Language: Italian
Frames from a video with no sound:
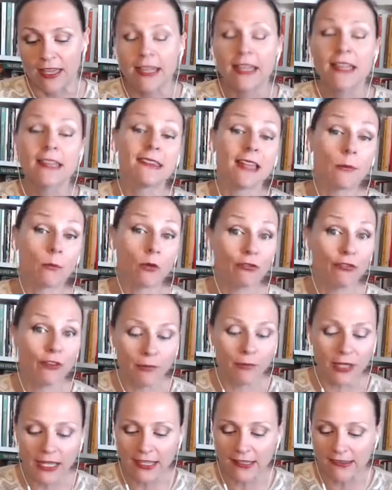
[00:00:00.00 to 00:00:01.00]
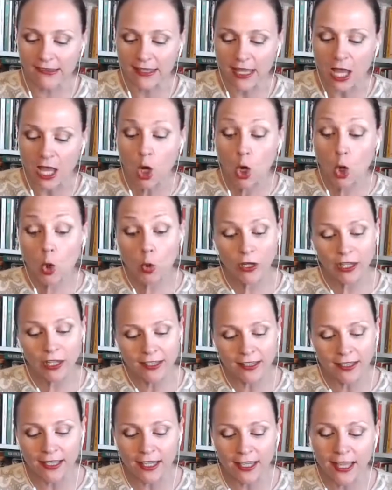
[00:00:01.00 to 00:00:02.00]
Siamo femministe,
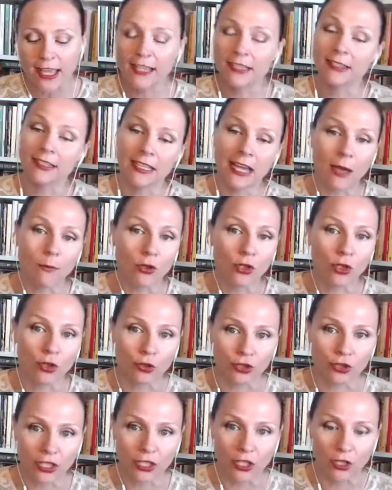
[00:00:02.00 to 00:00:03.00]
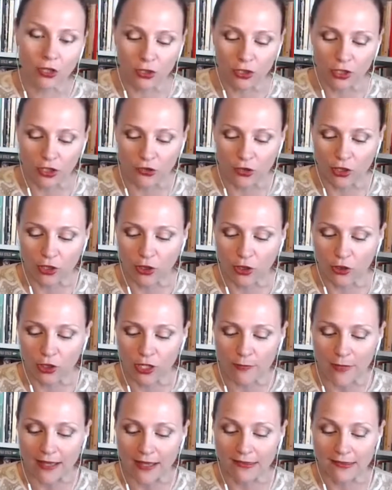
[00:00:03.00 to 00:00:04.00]
quindi entriamo in rotta di collisione con i
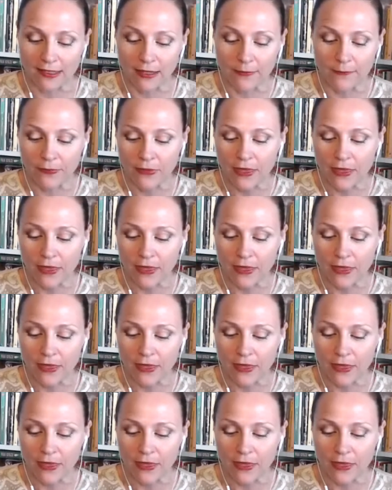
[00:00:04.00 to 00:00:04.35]
maschi.